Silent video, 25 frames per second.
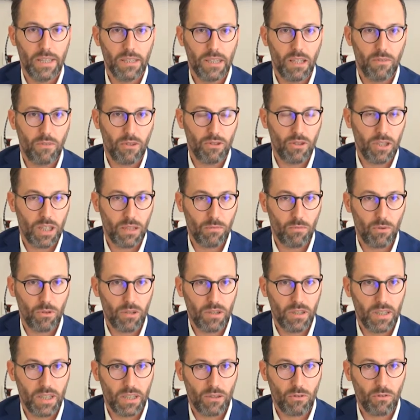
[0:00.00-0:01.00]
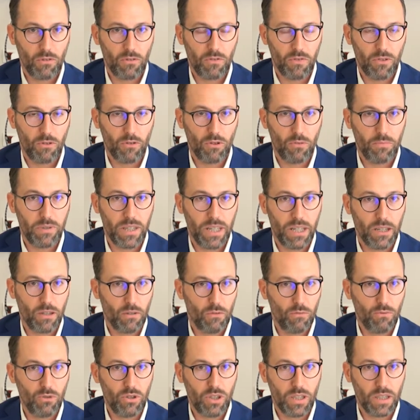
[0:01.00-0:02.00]
Se facciamo all'interno del foglio
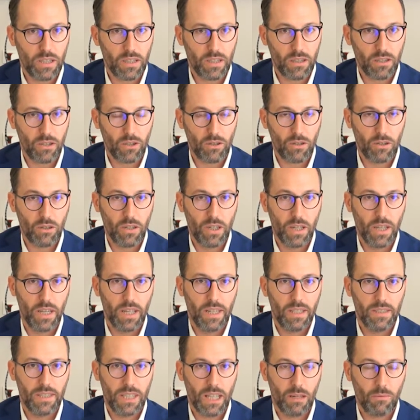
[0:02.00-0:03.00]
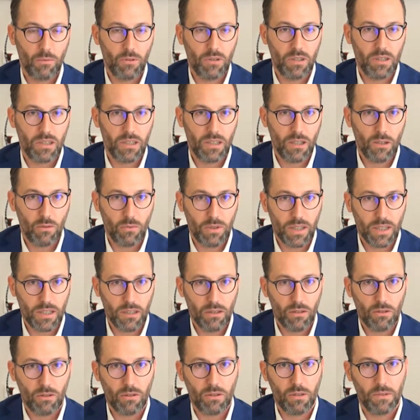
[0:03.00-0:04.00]
bianco un cerchio, stiamo
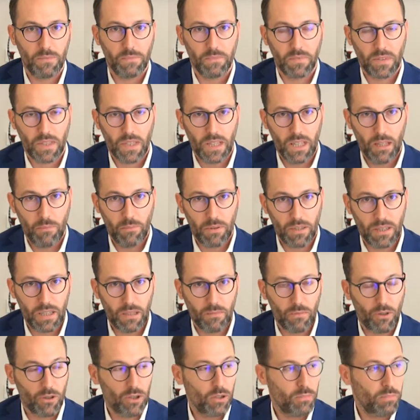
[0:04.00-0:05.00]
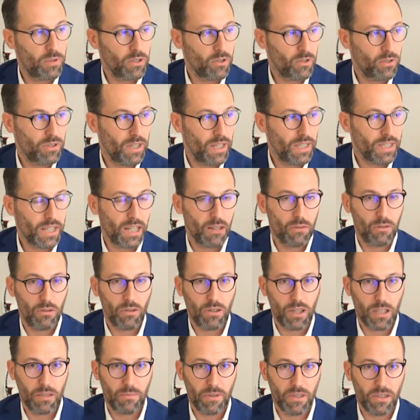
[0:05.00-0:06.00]
distinguendo il patrimonio personale, che è
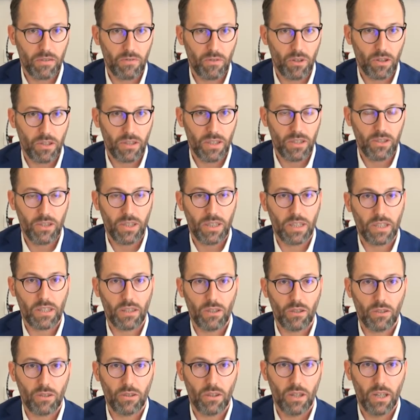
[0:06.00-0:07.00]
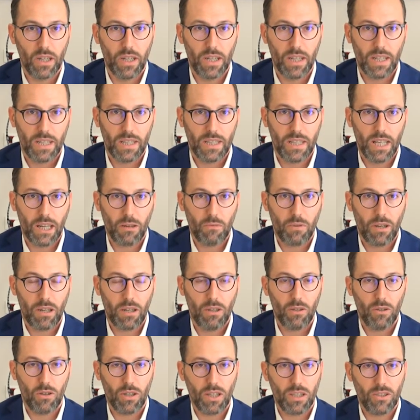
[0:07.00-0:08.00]
quello che rimane fuori dal cerchio, da
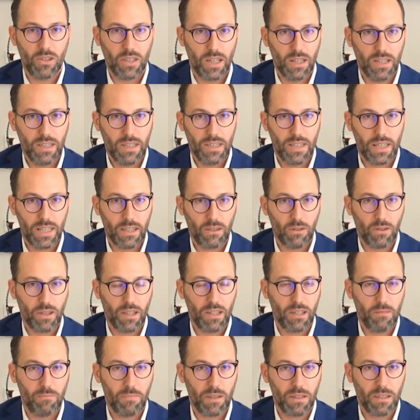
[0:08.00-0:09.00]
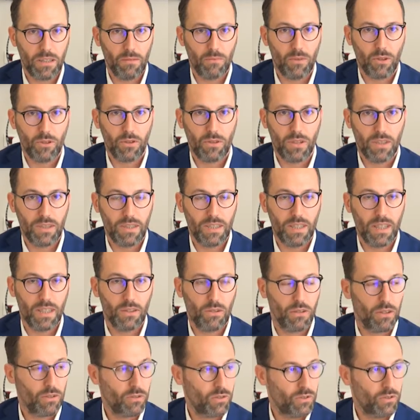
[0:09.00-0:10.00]
quello che c'è all'interno, che è il patrimonio destinato alla